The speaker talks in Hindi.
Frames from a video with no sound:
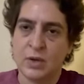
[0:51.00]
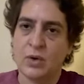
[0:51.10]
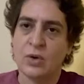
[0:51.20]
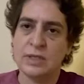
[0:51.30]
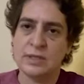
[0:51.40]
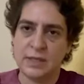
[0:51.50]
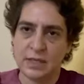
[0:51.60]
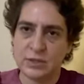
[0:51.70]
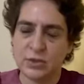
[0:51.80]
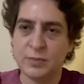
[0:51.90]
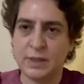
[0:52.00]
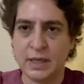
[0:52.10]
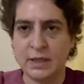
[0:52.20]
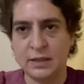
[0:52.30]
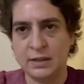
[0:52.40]
और इस देश को
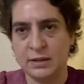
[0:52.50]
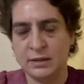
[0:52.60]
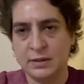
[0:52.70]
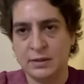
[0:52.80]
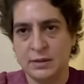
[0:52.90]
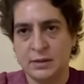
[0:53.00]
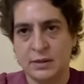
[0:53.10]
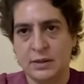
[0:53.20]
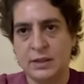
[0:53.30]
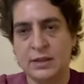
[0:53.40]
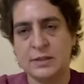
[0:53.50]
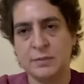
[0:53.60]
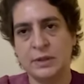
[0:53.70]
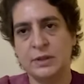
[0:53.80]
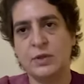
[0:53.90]
बताइए कि इस
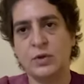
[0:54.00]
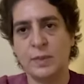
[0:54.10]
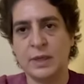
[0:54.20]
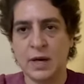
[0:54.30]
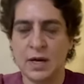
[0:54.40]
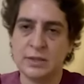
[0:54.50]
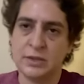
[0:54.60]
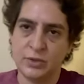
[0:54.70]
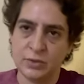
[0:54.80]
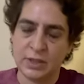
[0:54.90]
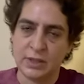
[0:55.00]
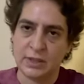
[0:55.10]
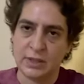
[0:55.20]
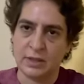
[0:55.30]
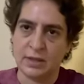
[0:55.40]
मंत्री को बर्खास्त क्यों नहीं
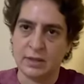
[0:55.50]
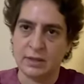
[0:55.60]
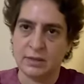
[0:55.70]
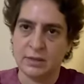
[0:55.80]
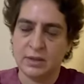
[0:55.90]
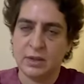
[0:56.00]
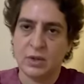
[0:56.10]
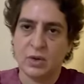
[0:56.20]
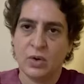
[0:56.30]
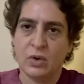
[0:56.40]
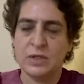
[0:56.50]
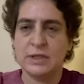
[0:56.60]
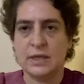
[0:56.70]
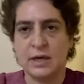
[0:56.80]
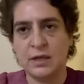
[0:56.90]
किया गया है और
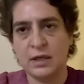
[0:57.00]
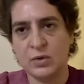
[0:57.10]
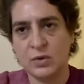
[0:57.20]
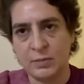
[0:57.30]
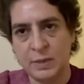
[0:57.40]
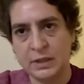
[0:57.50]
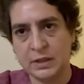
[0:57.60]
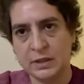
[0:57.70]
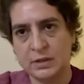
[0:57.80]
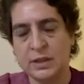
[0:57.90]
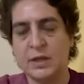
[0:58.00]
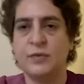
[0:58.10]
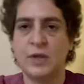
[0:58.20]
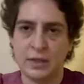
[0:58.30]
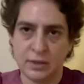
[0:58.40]
इस लड़के को अभी तक
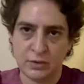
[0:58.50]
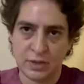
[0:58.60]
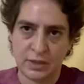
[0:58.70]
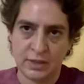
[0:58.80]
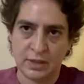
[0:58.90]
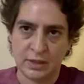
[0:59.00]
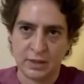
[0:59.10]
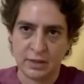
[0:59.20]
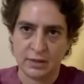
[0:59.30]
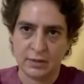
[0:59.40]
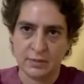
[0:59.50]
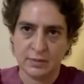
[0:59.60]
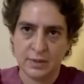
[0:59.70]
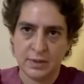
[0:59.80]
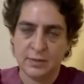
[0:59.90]
गिरफ्तार क्यों नहीं किया गया है
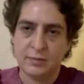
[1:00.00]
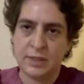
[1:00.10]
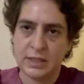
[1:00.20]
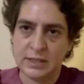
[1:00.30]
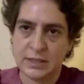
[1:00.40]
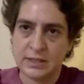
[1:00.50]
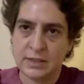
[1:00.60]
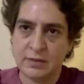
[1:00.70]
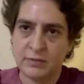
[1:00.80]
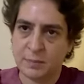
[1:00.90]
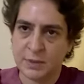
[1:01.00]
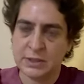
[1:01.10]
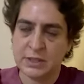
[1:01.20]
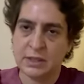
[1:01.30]
मेरे जैसे विपक्ष के